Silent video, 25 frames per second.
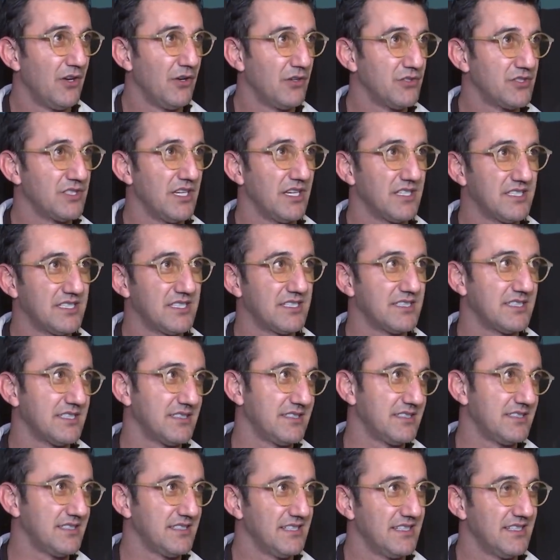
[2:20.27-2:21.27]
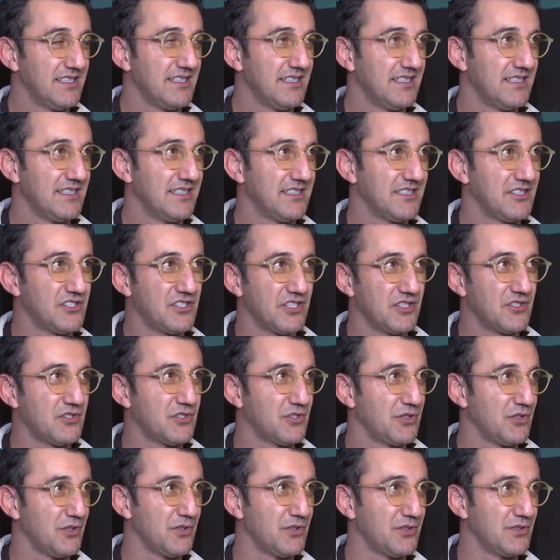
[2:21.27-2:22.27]
O yüzden sık sık e, dışarı
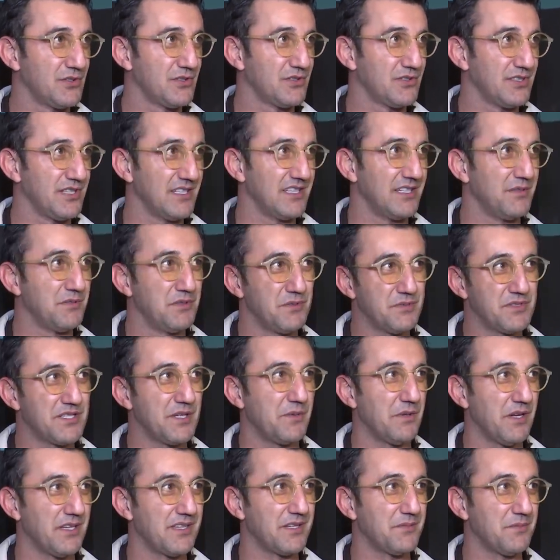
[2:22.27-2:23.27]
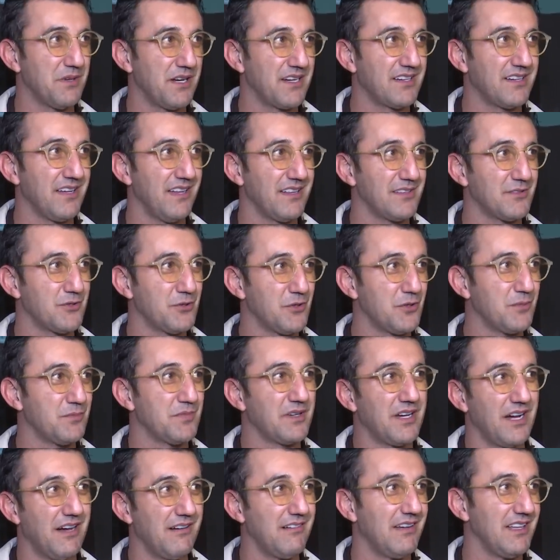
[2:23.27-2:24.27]
çıkıyoruz. Ya da ne bileyim sabahları ben kaldırıyorum.
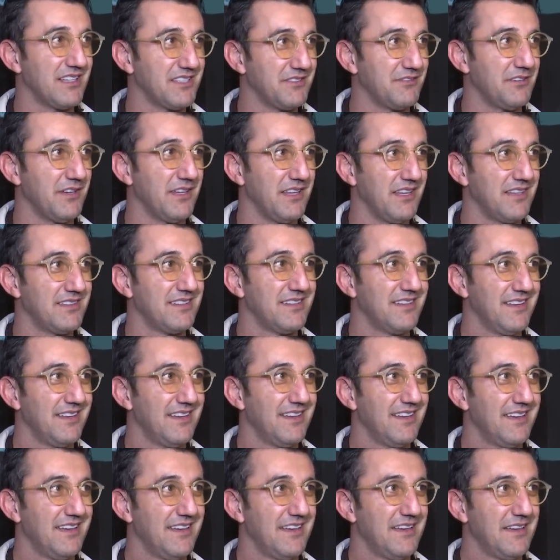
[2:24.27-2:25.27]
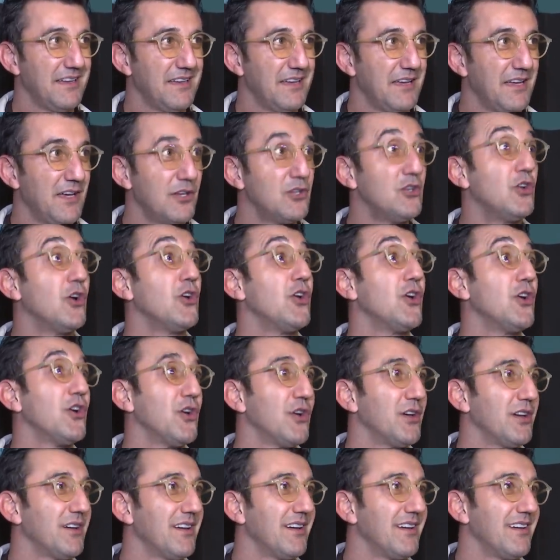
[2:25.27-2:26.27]
Kahvaltı falan. O seni kaldırmıyor. Yo yo yo.